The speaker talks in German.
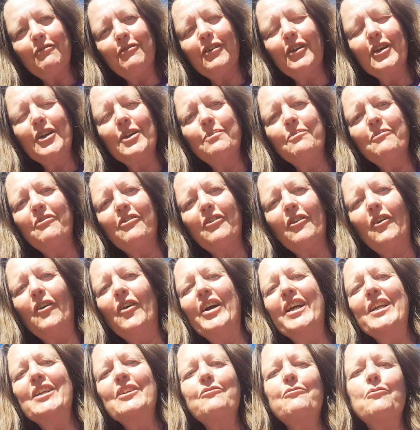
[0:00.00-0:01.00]
von einem
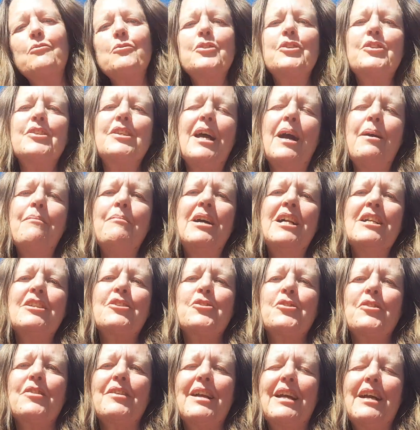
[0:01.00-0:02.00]
Freund, wo ich
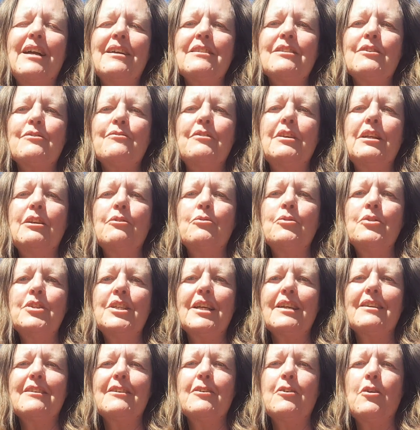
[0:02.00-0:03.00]
damals schon ganz viel
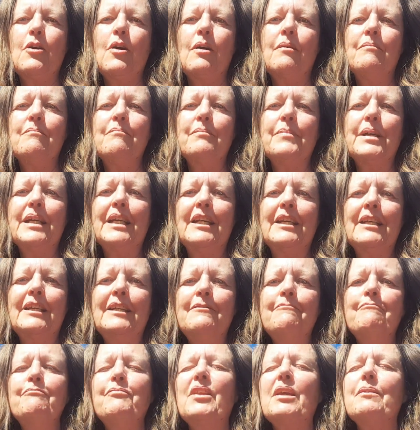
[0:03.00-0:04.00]
untergekommen
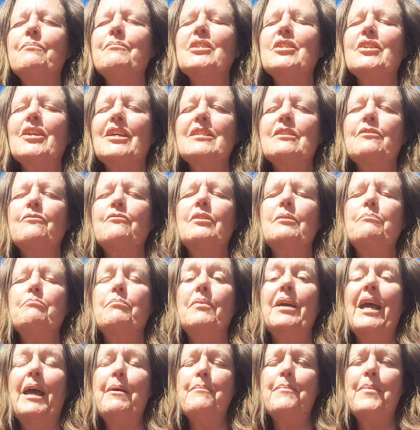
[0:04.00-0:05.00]
bin, der mich ganz viel
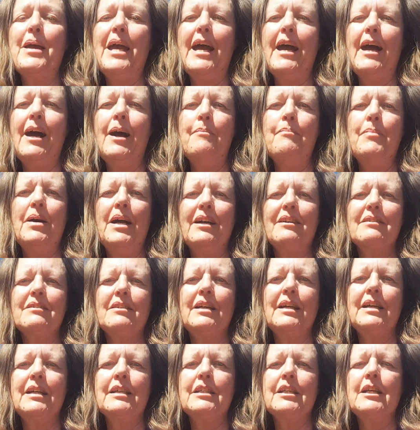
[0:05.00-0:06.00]

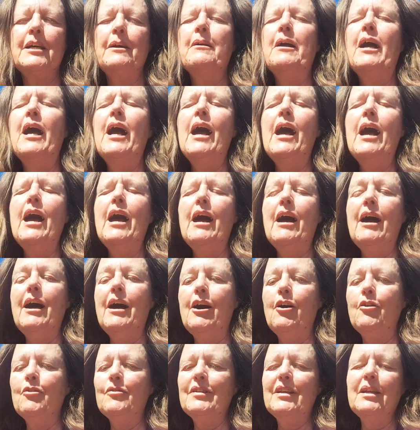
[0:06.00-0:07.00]
beherbergt hat
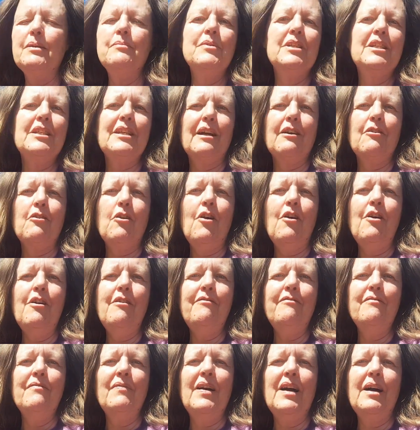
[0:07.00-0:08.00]
äh, und dem ich dann
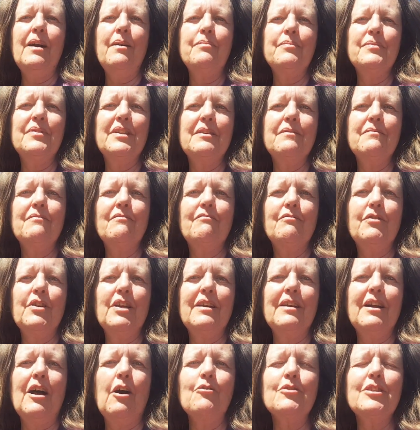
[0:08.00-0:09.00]
geholfen habe,
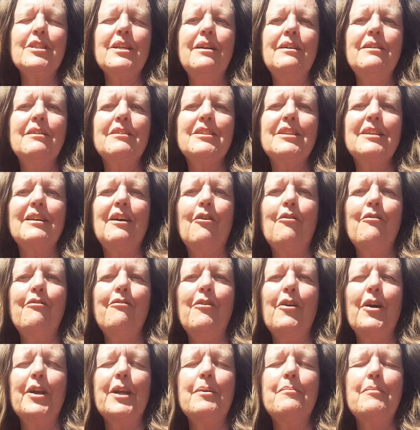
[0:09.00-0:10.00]
den Haushalt auf
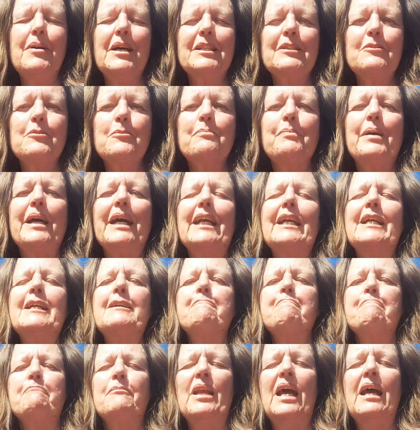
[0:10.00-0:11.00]
Vordermann zu
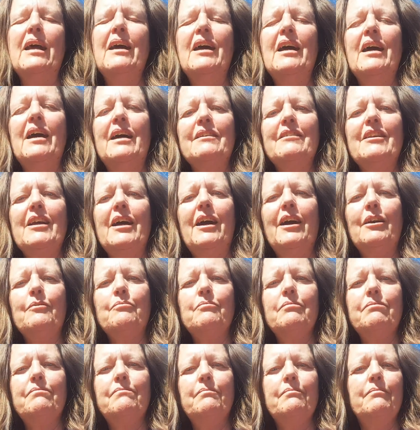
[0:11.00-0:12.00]
bringen. Der hat
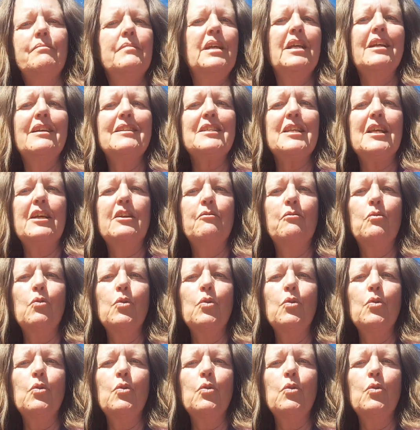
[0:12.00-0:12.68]
mir jetzt seine